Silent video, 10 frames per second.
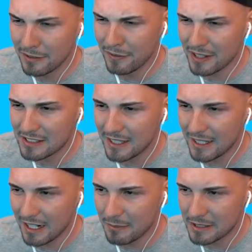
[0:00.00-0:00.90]
jeden Fall das
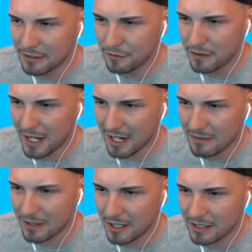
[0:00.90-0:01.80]
Ding ein bisschen
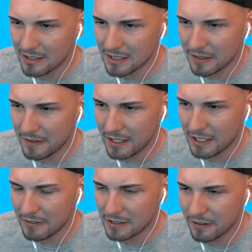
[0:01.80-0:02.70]
flacher malen. Deswegen
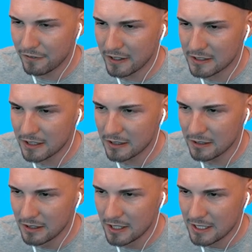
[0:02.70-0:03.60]
kriegen wir es jedenfalls
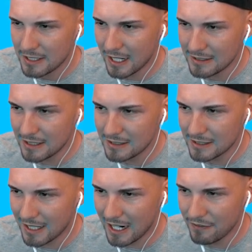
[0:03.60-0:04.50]
hin. Das hier ist
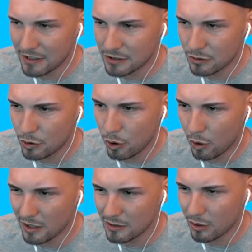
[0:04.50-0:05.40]
jetzt einfach so ein
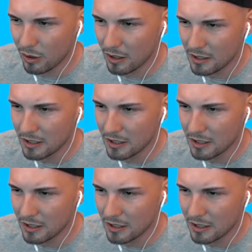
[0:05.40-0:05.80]
Corn Dog.